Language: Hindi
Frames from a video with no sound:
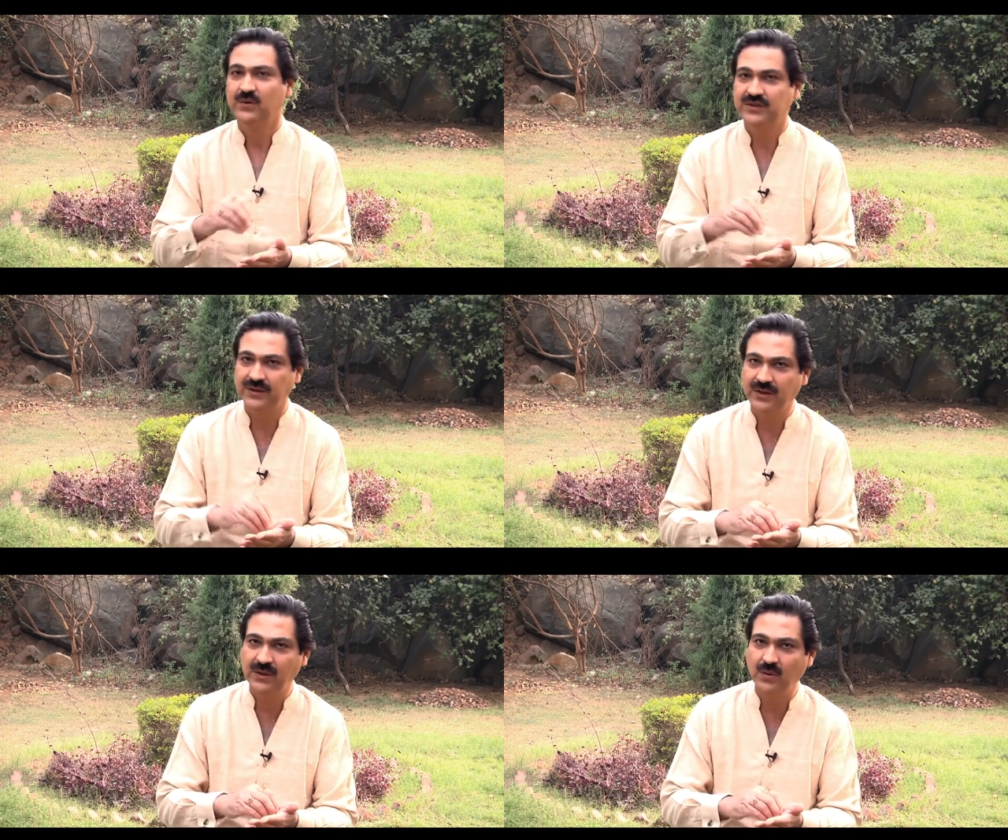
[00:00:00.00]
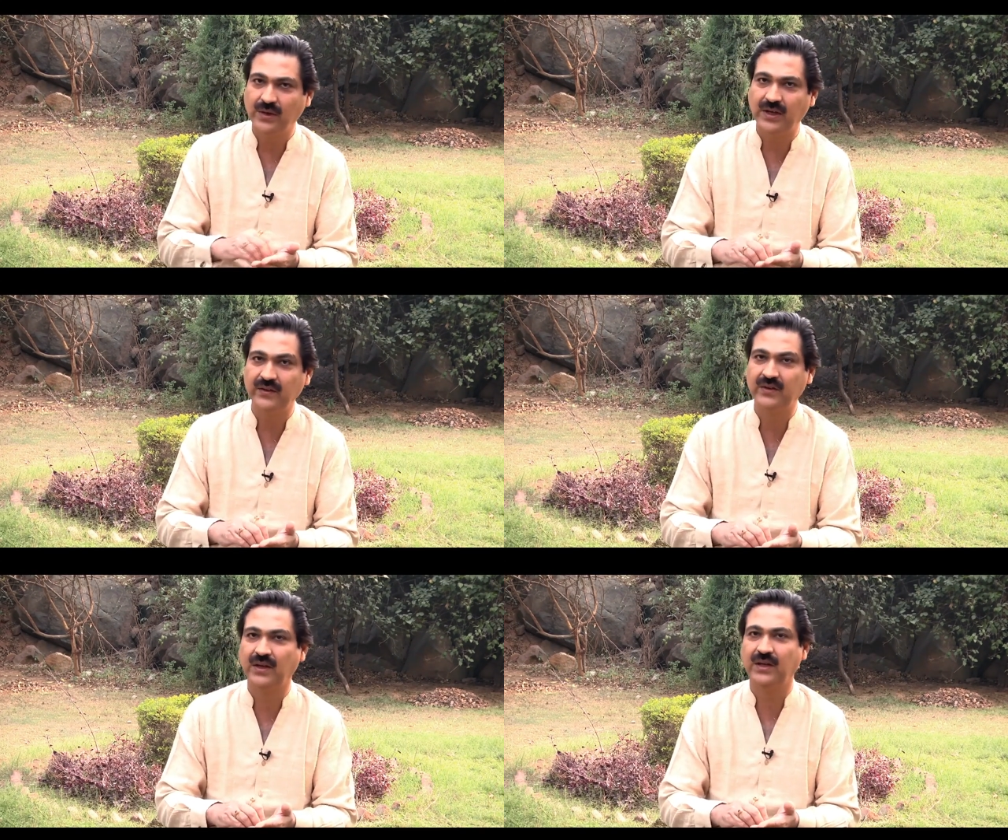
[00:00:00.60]
चंदन को
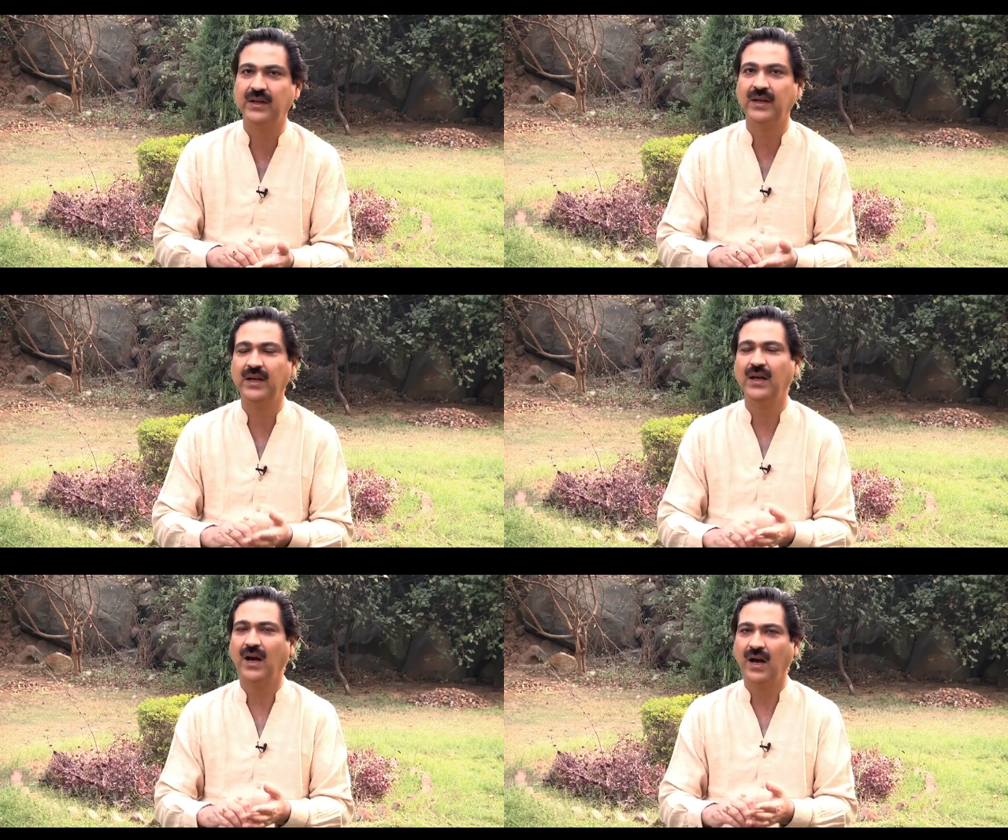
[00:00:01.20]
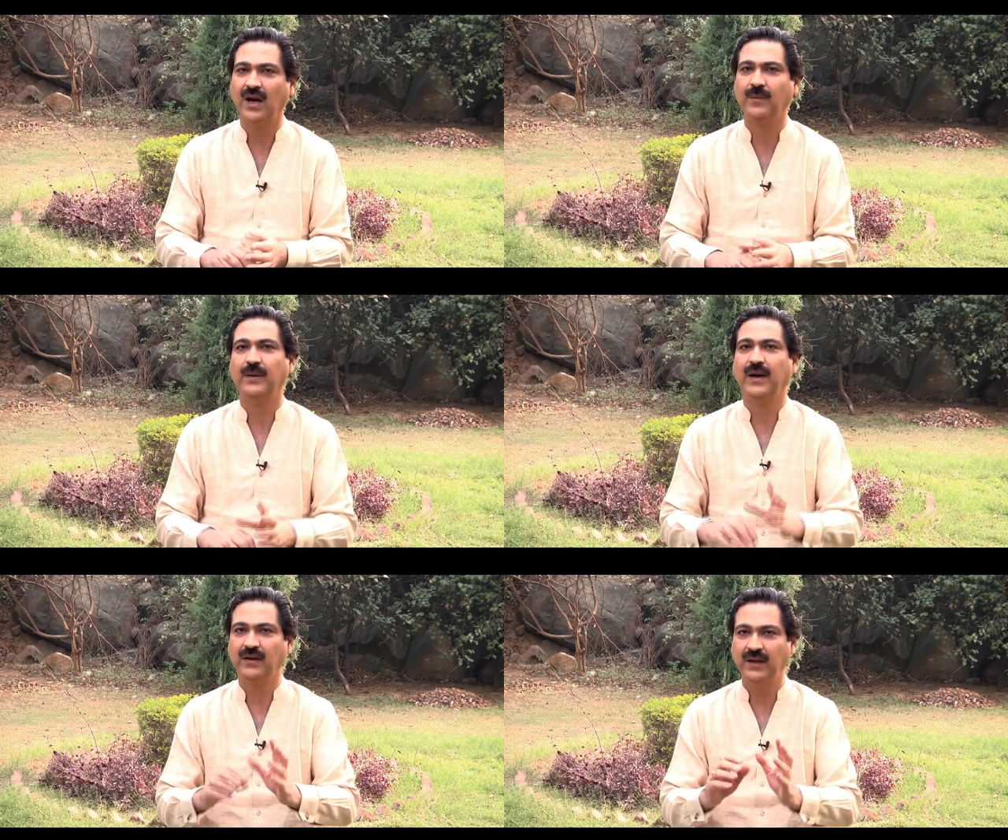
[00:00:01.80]
घिस करके आप
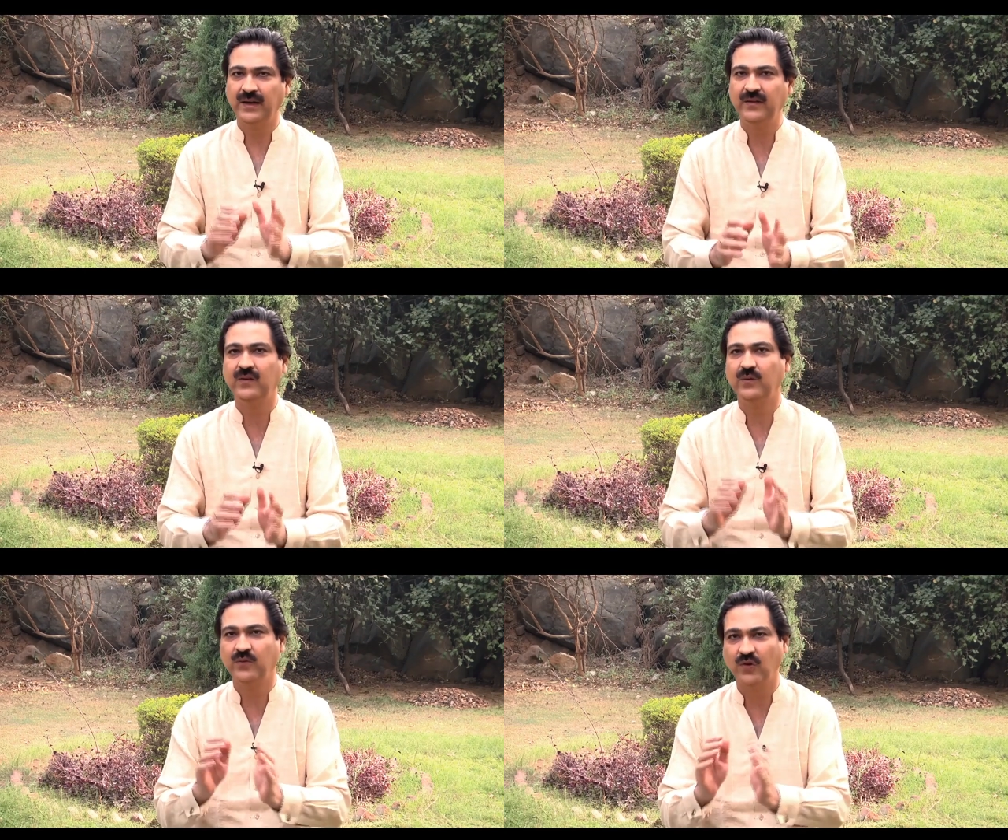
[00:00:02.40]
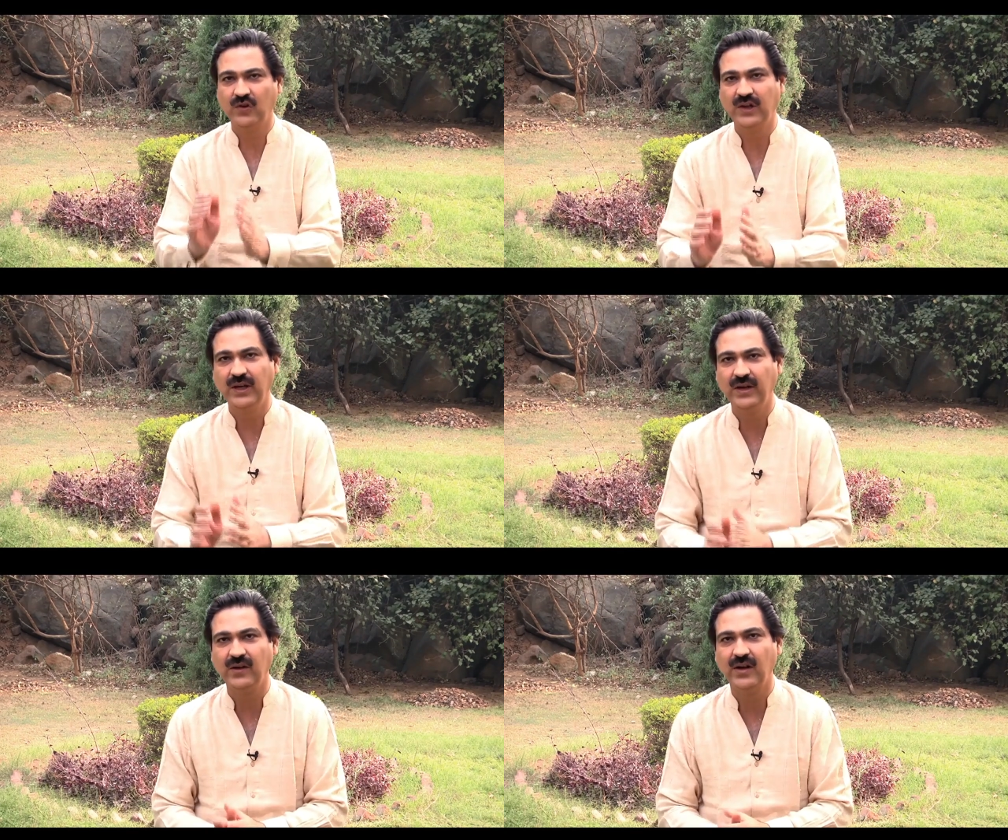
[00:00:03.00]
एटलीस्ट
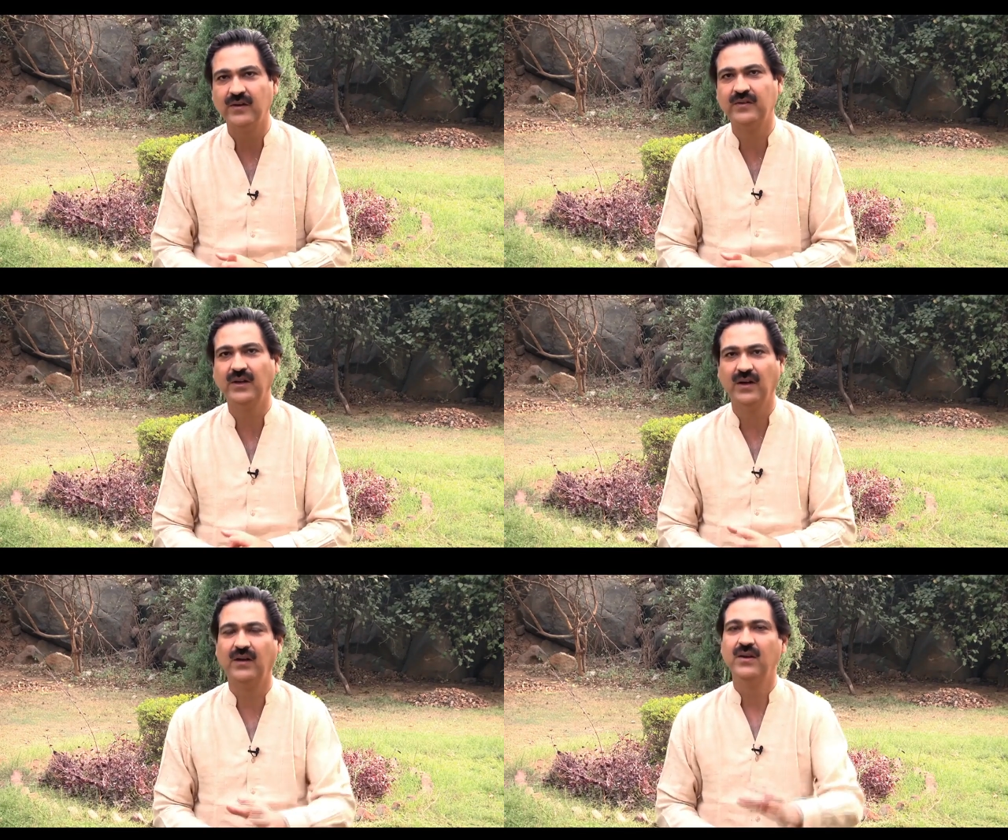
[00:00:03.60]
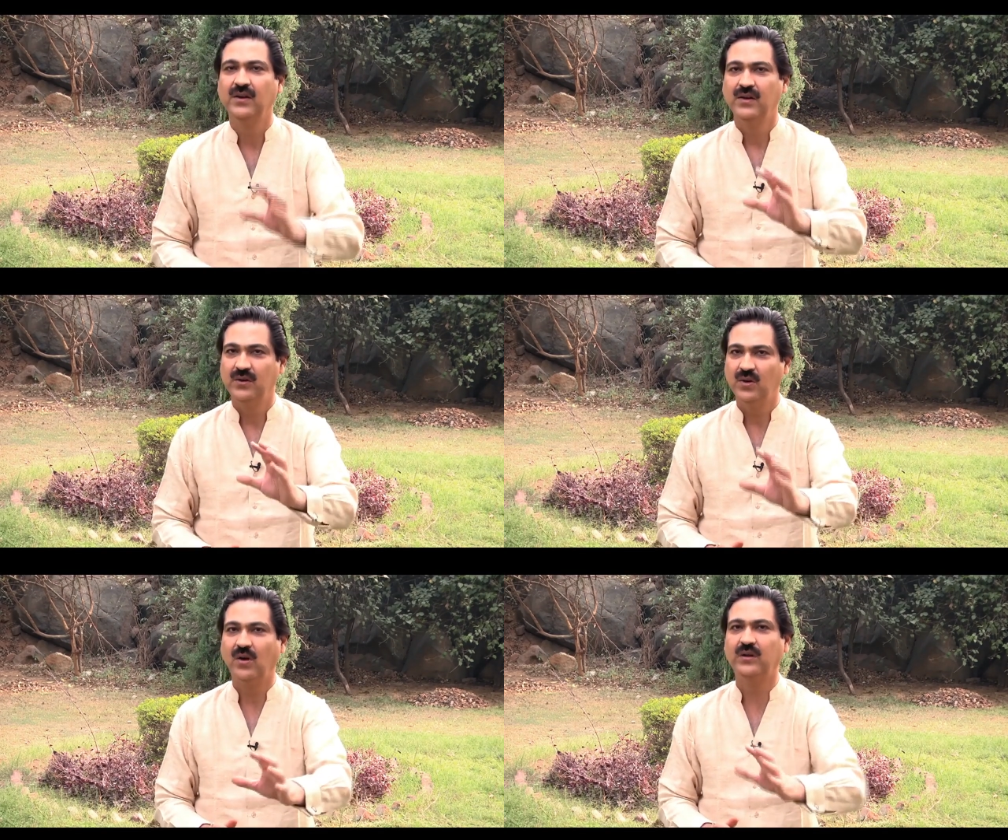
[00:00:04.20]
48 आवर्स तक
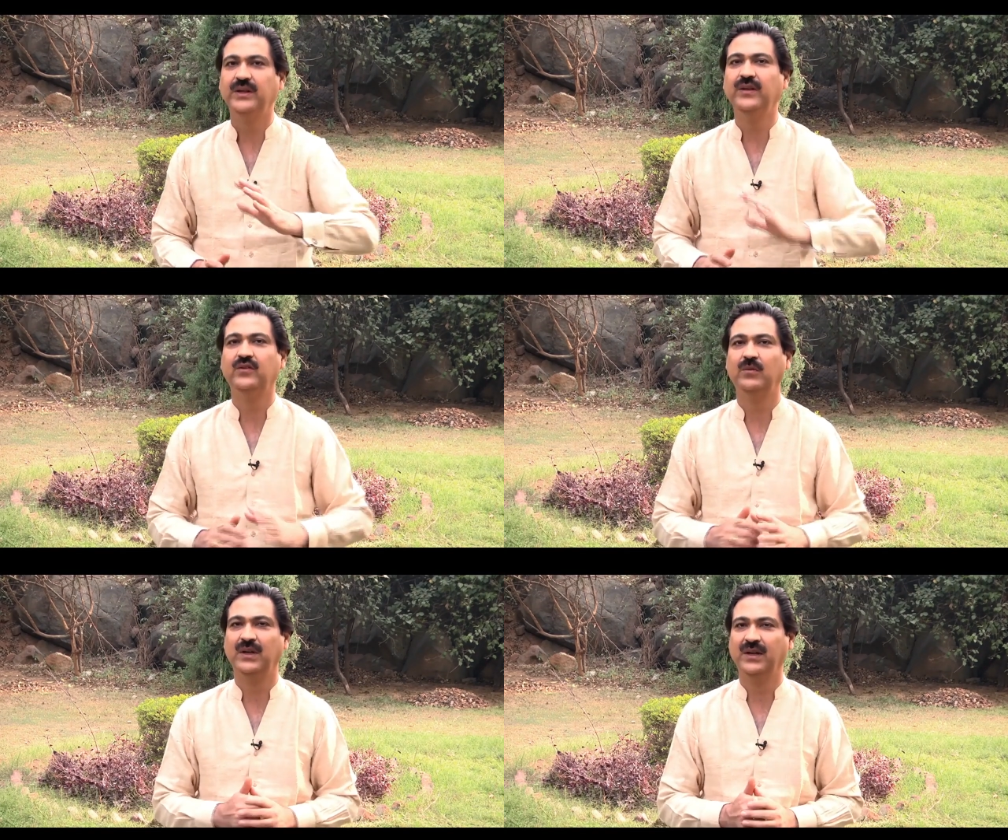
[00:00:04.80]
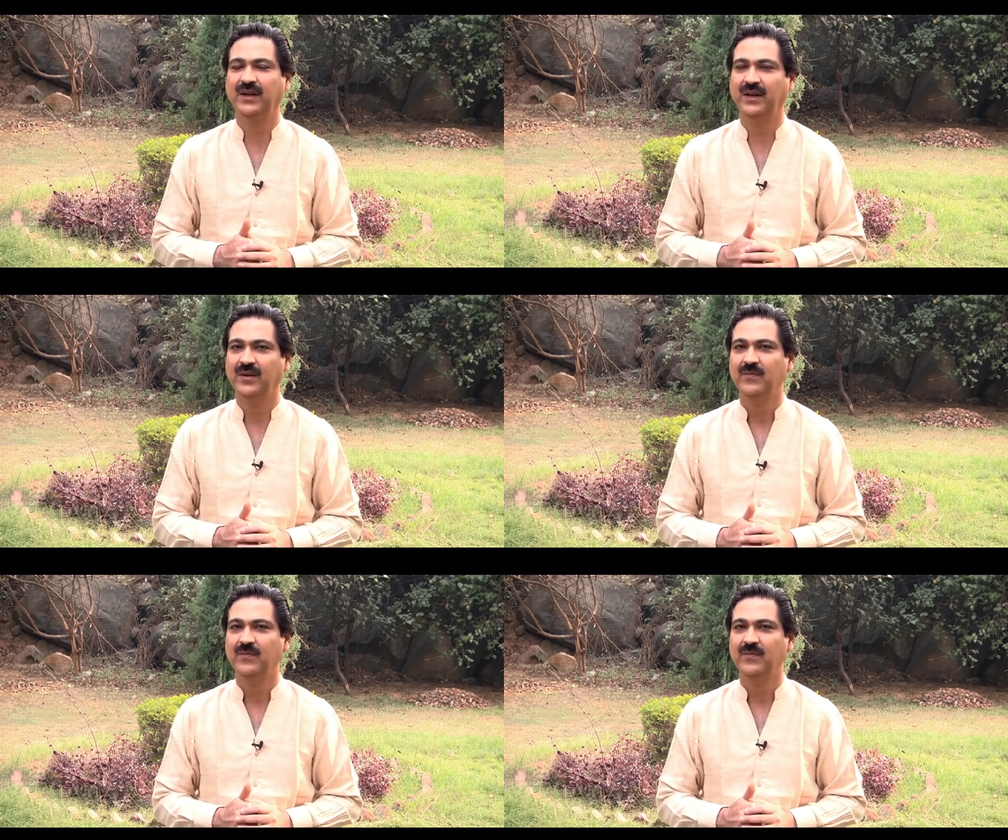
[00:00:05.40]
नॉर्थ ईस्ट में रखें